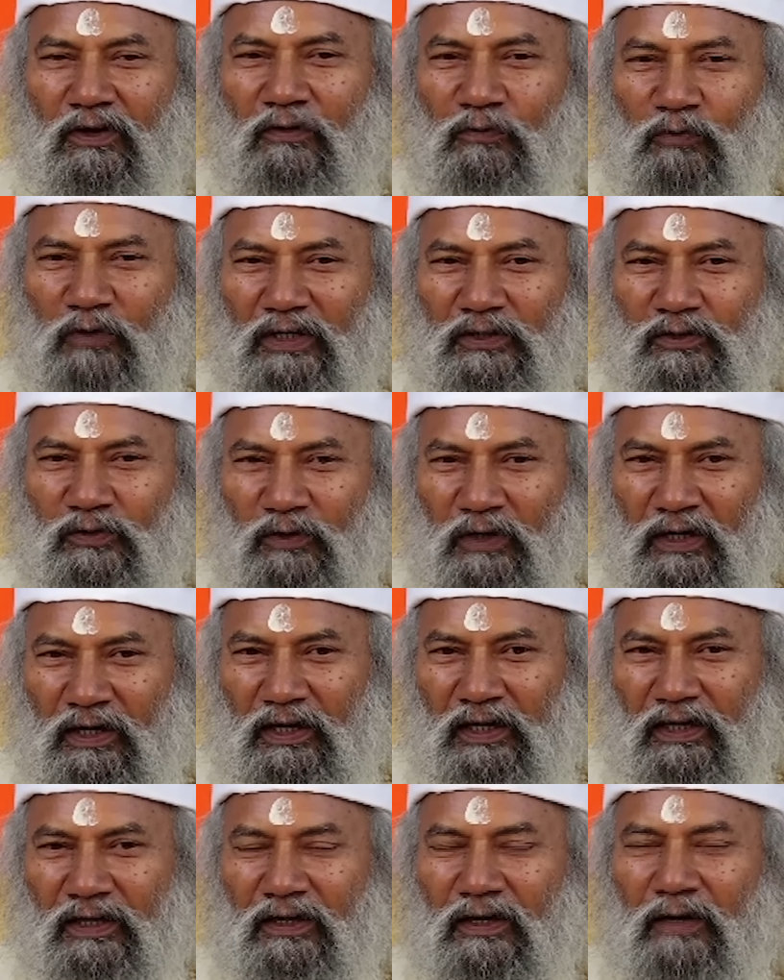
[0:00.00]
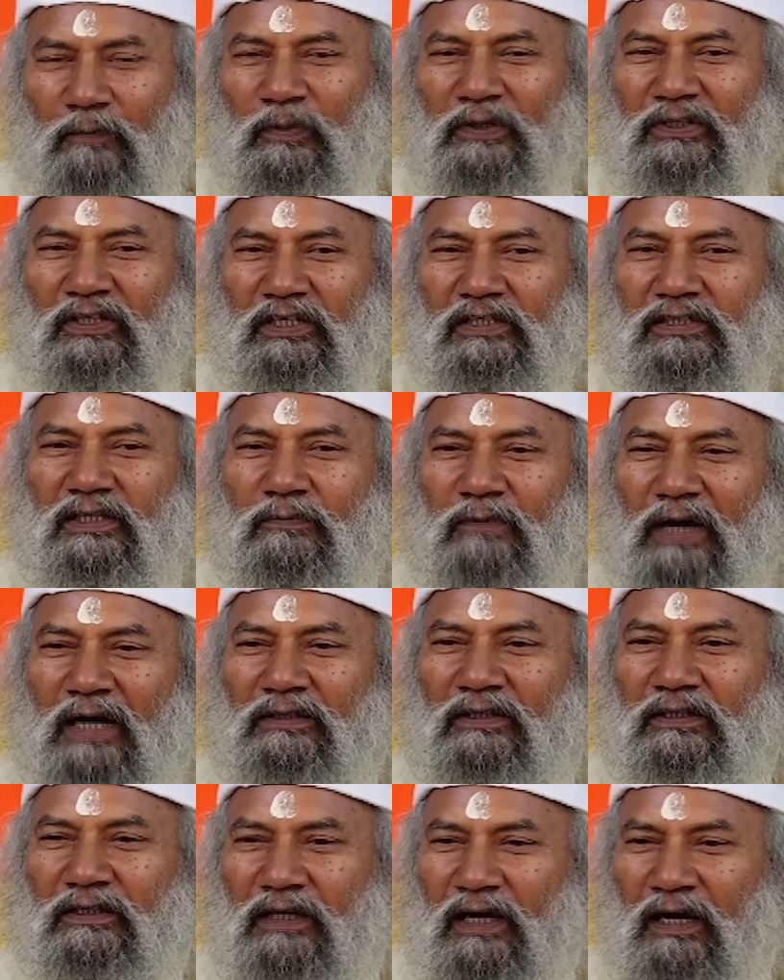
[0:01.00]
वह जो है पत्नी से
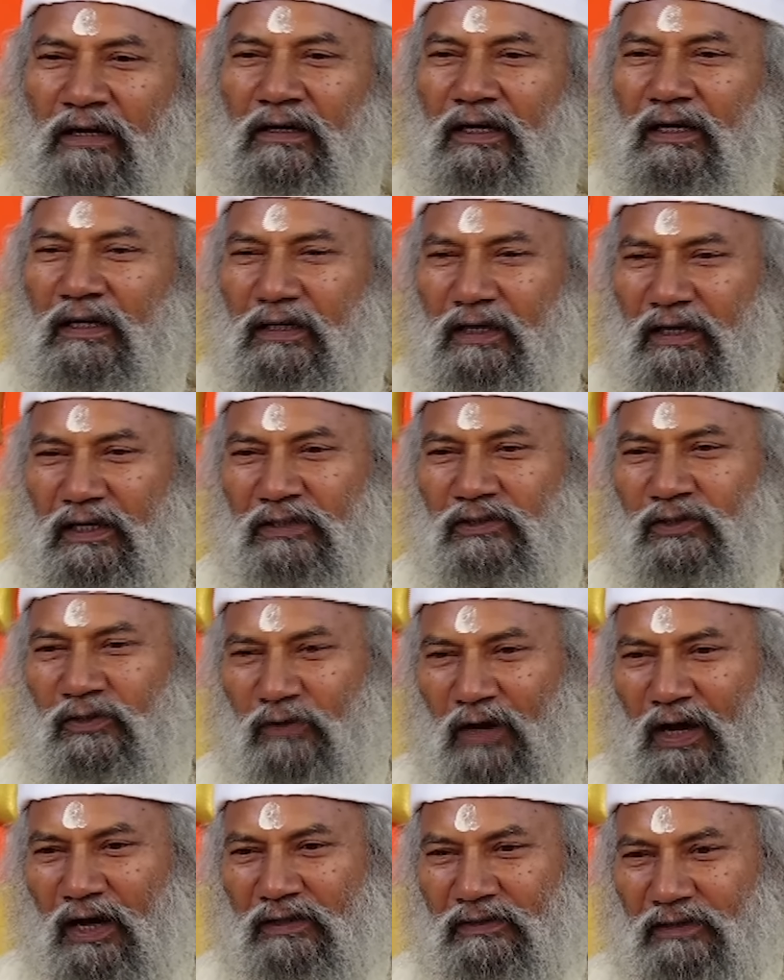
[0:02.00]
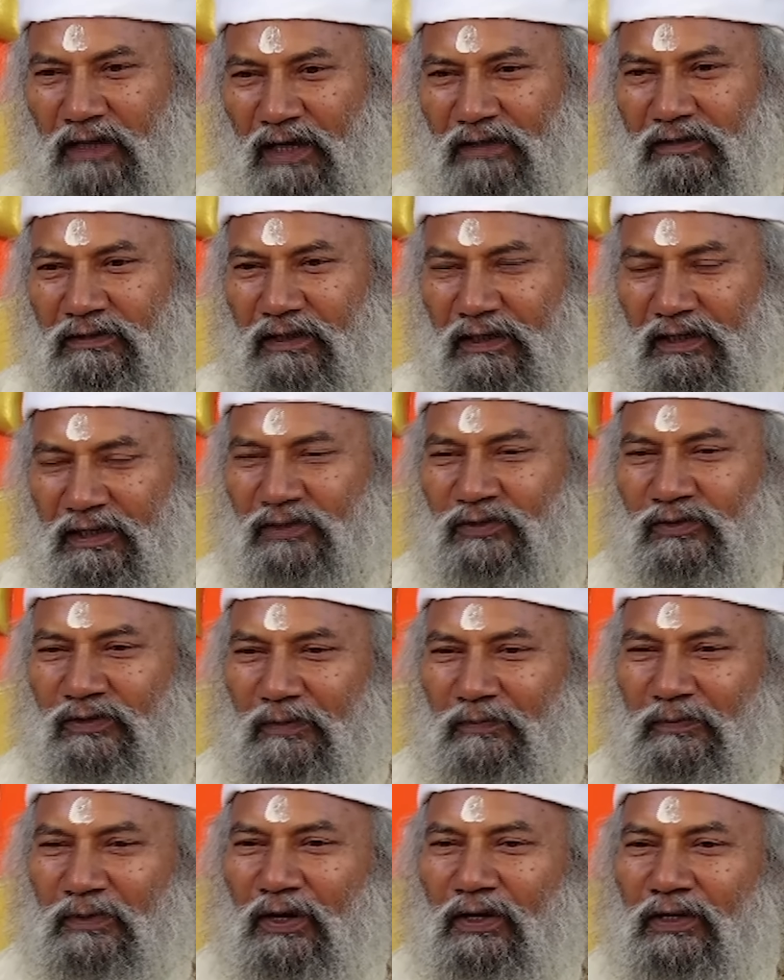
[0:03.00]
बात किया कल करे सो आज आज करे सो
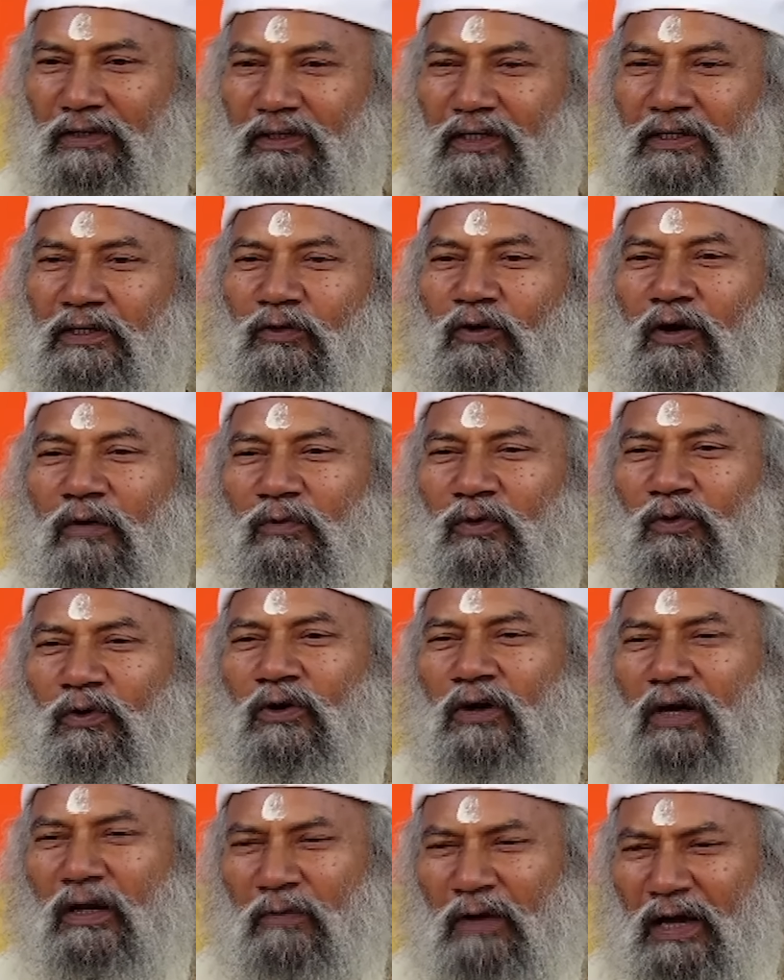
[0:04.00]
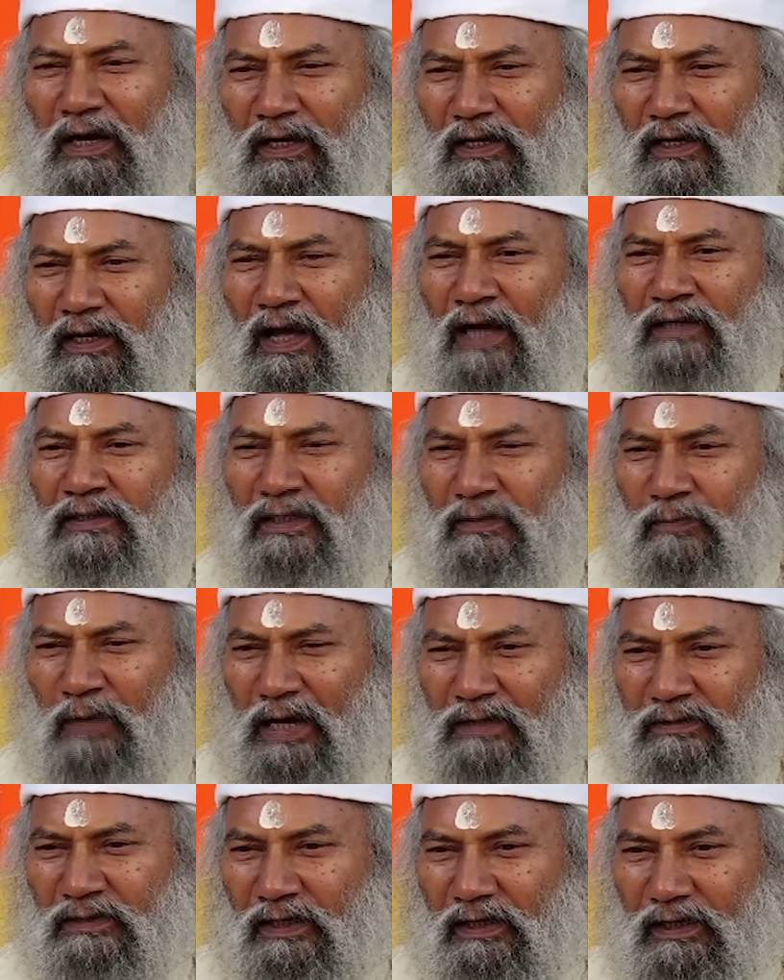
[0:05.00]
हम तो क्यों हम लोग कल भागेंगे आज ही
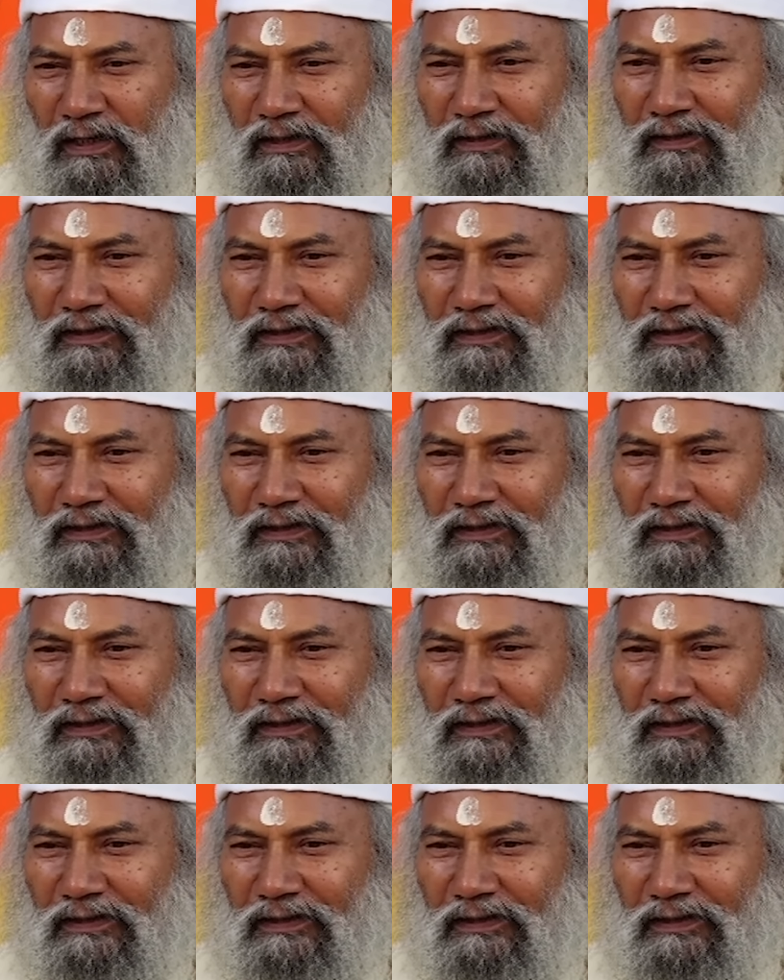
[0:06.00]
भाग चले